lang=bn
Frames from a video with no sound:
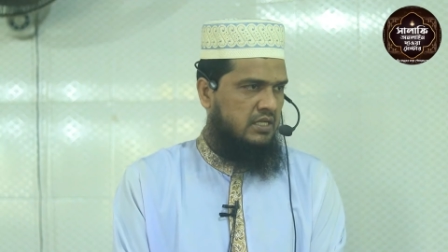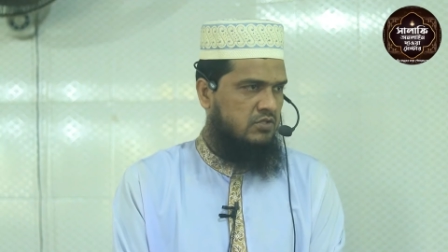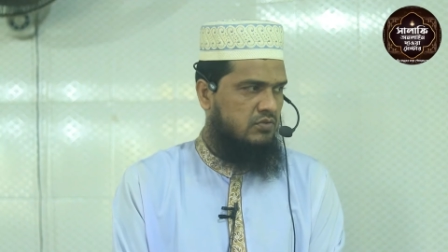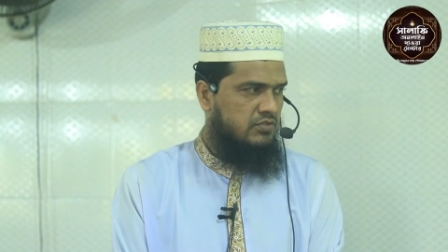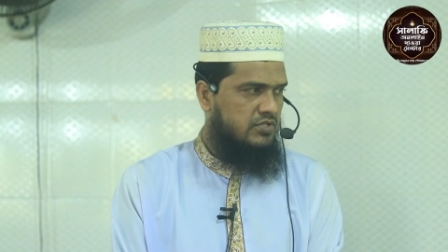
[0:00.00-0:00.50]

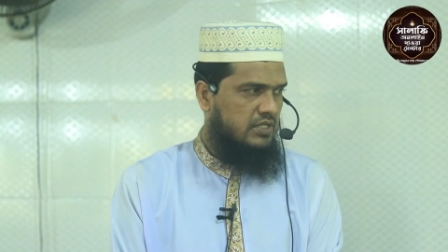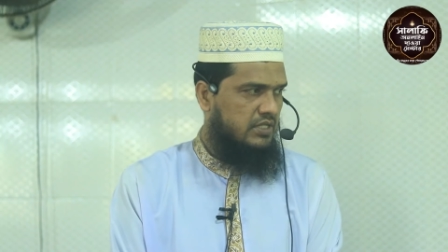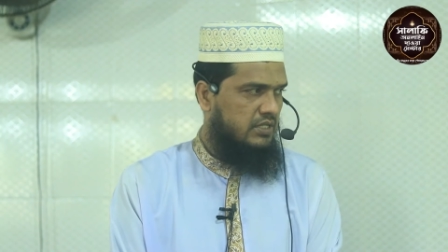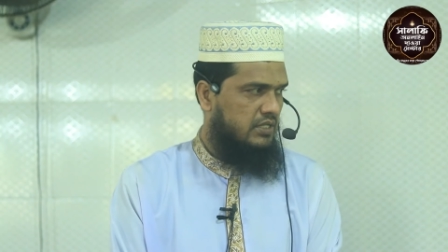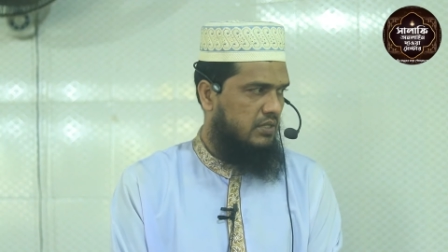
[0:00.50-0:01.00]
রাসুল
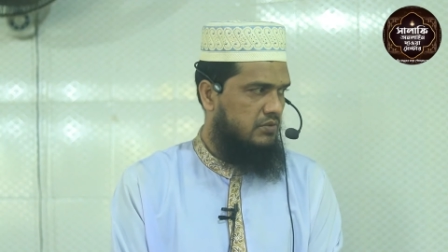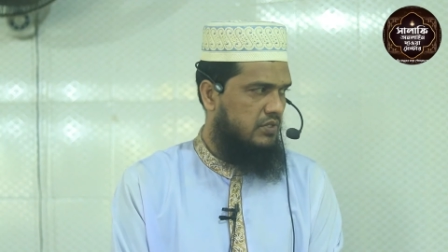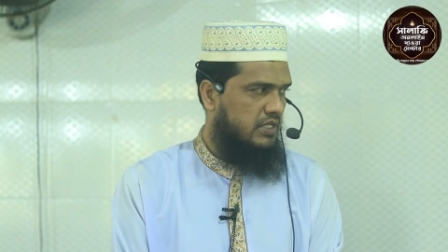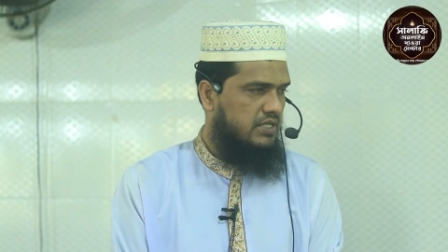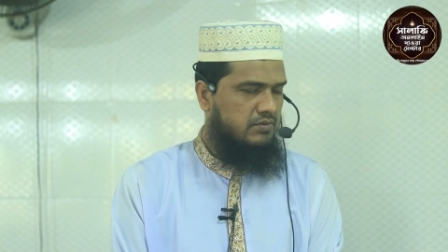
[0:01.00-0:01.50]
সাল্লাহ
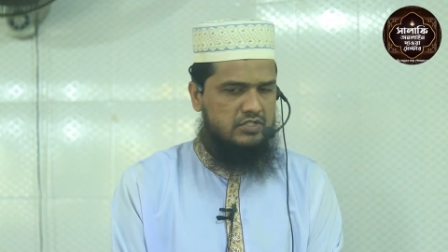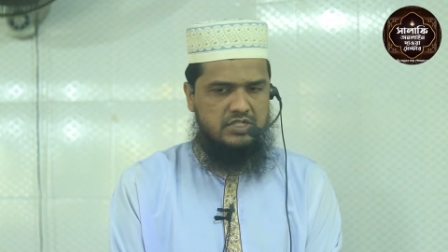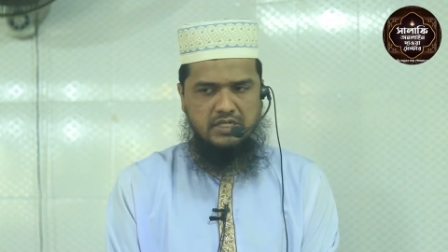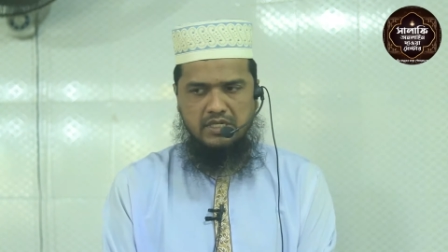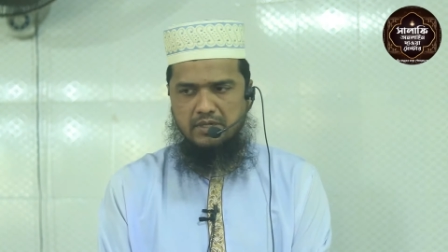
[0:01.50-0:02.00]
আলী
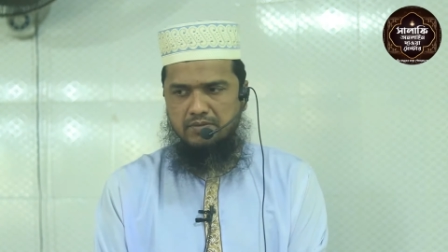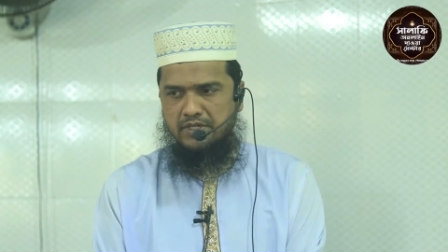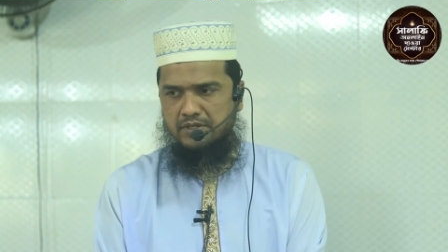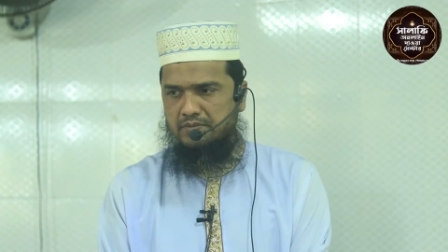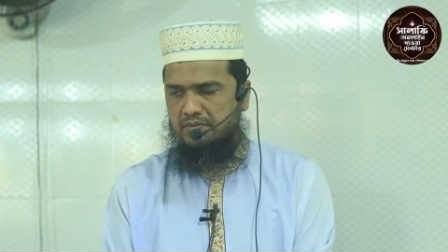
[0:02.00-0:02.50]

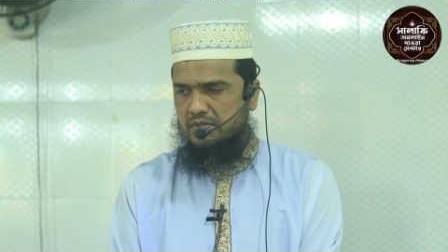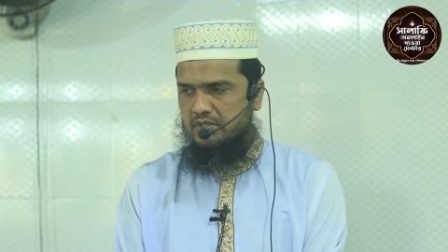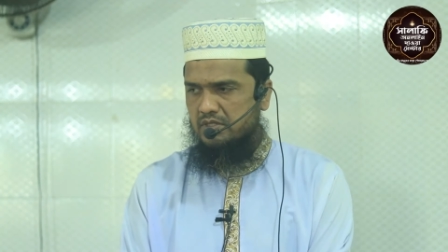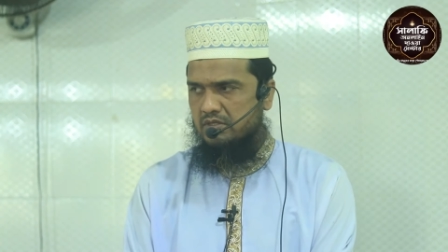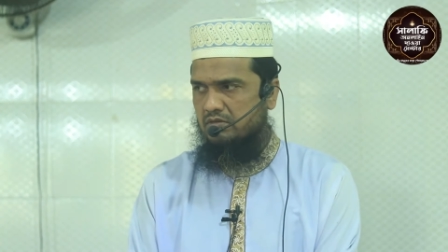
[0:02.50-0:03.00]
ওয়াসাল্লামের
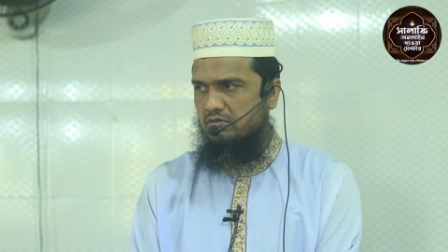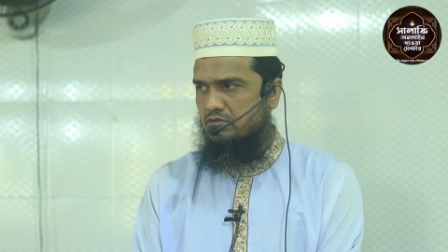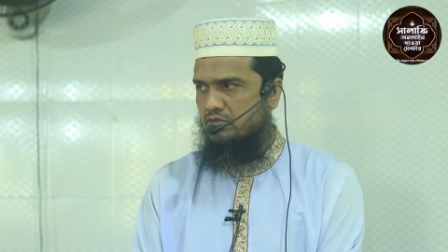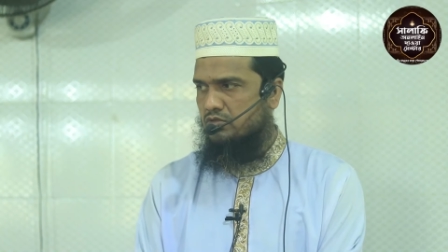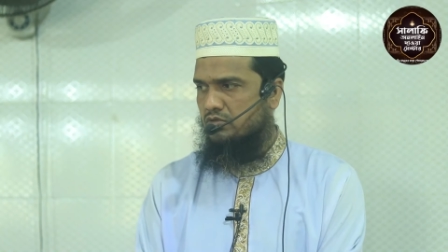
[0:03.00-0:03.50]

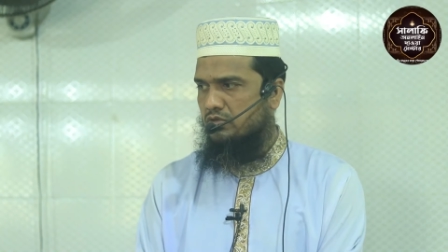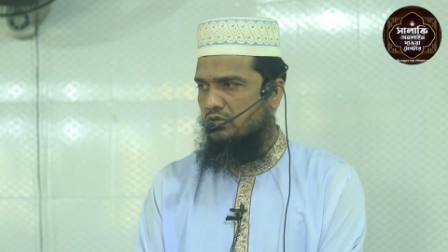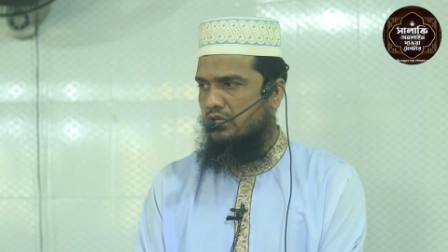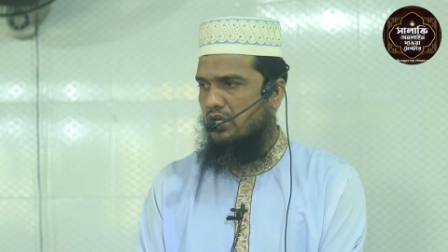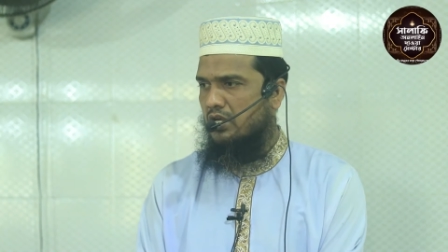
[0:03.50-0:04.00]

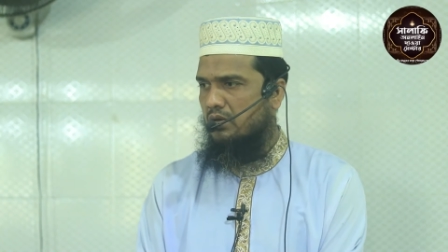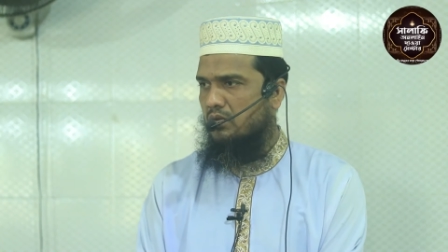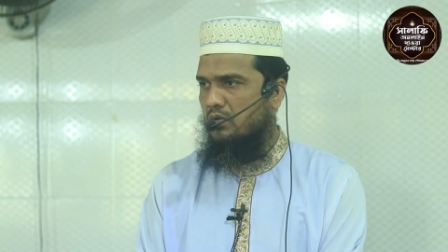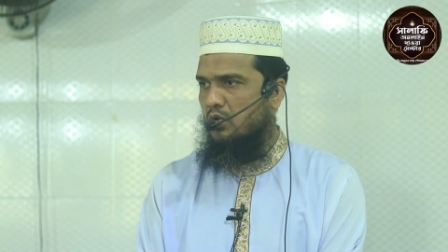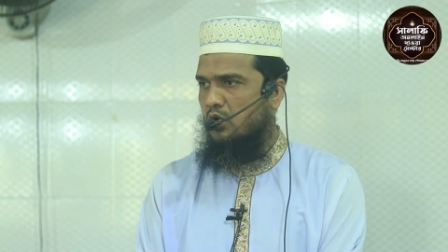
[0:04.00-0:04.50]
সন্ন্যার
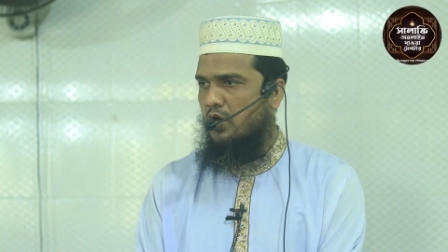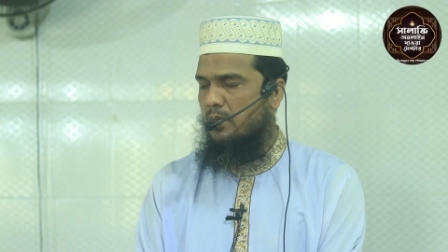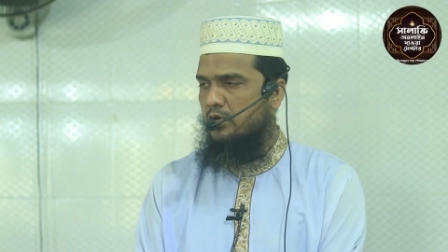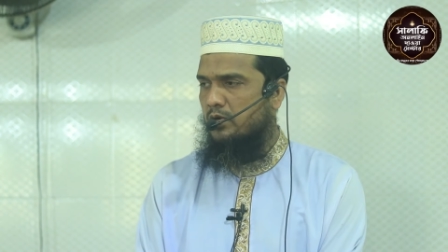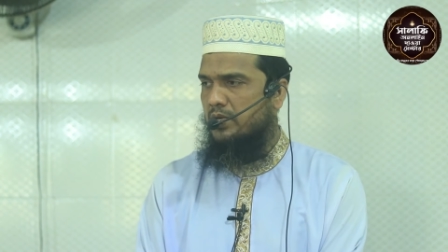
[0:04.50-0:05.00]

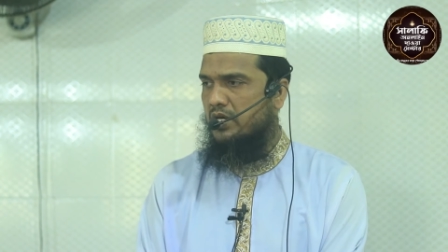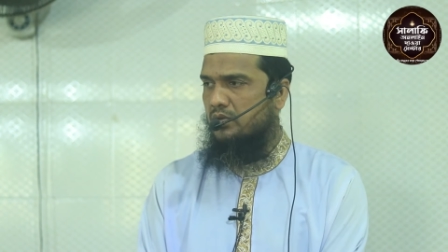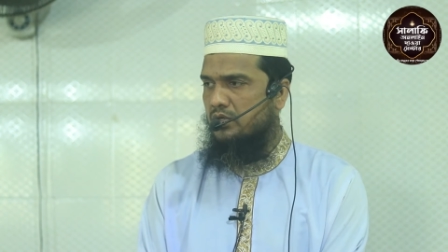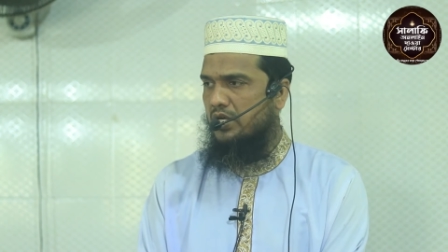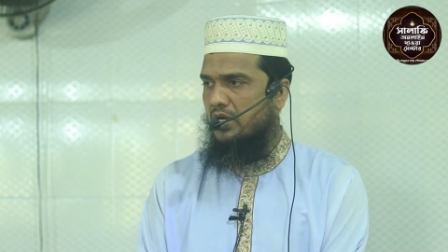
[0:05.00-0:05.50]

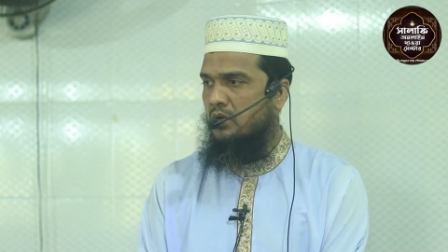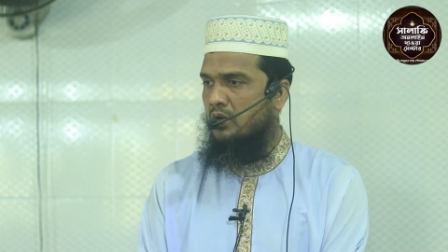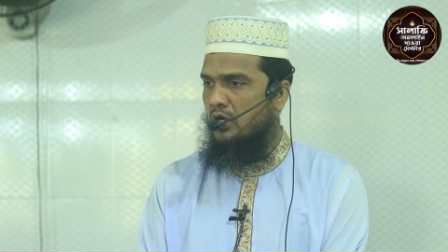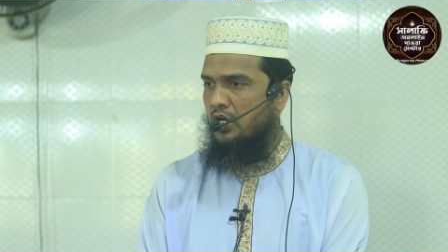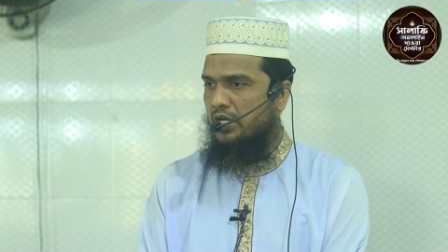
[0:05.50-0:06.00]
অবমাননা
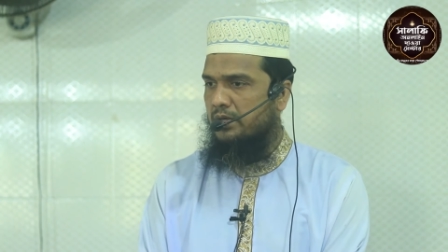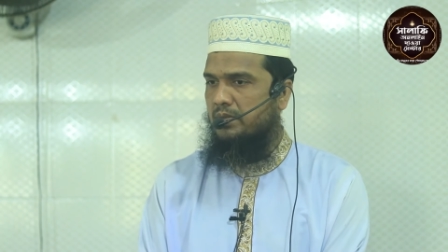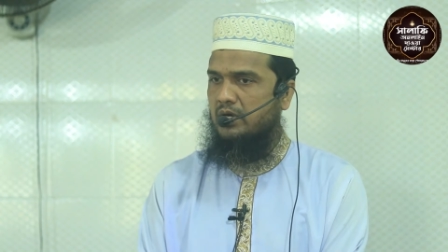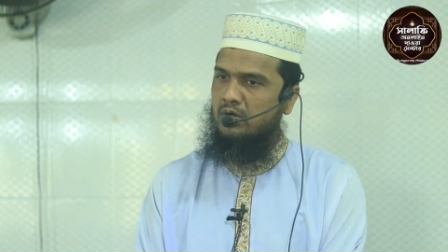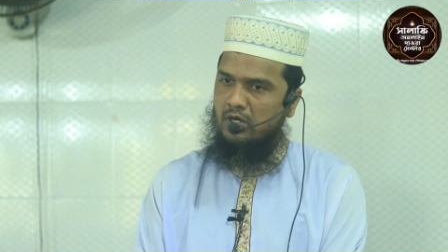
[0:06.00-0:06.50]
হয়
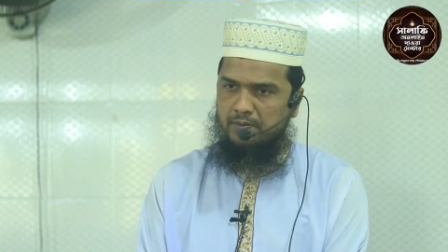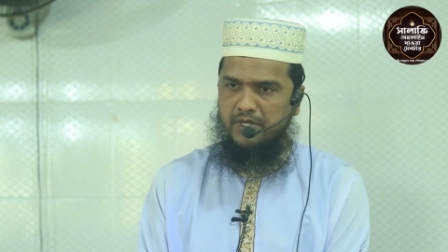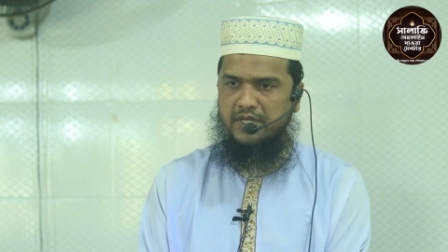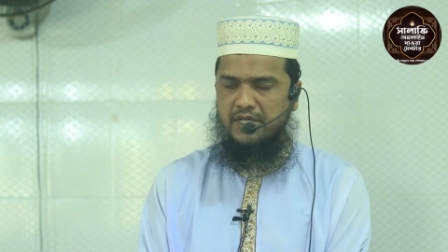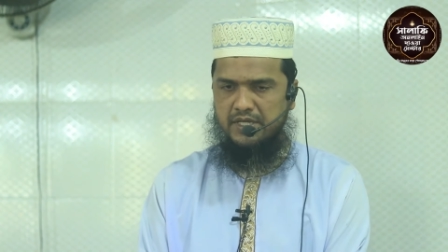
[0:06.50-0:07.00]
বা
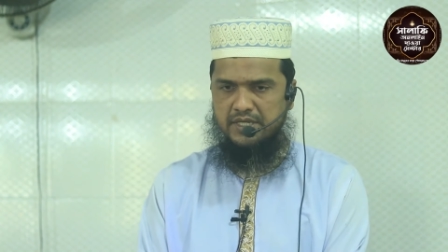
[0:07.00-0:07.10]
হবে